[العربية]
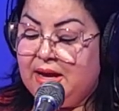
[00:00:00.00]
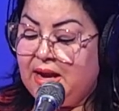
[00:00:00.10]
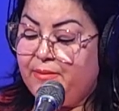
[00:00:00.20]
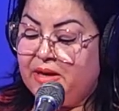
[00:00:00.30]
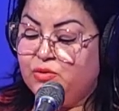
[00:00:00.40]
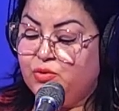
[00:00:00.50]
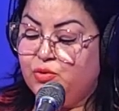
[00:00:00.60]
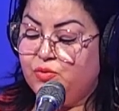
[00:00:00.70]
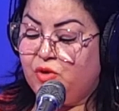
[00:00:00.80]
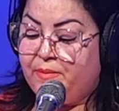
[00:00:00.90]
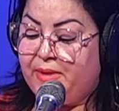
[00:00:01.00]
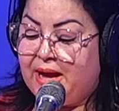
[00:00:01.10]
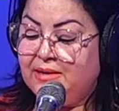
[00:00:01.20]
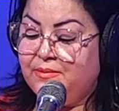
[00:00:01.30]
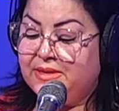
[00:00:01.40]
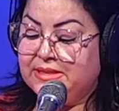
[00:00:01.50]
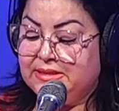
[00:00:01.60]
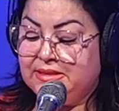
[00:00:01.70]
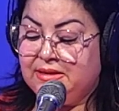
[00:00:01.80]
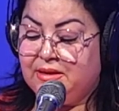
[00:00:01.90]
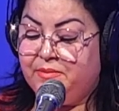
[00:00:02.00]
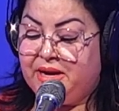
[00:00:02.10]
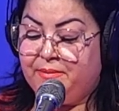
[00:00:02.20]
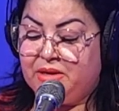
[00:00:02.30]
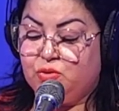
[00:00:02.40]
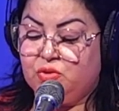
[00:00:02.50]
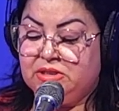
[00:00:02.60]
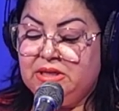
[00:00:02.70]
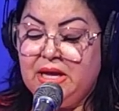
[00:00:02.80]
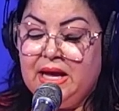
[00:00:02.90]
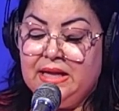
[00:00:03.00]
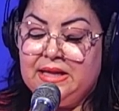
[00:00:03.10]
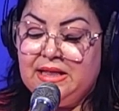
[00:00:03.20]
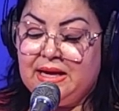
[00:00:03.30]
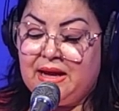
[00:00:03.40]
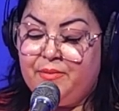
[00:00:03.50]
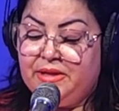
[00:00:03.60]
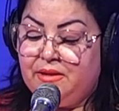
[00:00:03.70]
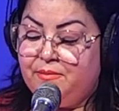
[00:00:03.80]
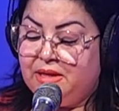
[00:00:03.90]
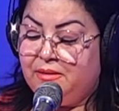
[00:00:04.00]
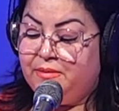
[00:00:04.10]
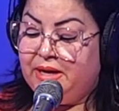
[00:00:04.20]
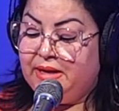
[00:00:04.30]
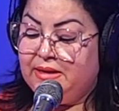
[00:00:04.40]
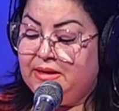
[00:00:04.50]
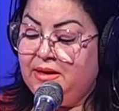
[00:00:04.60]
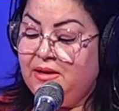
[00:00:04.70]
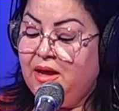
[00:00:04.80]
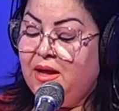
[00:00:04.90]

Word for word: قرع مقصوص مربعات بصلتين كبار مقصوصين ثلاثه كعبات طماطم مرحيين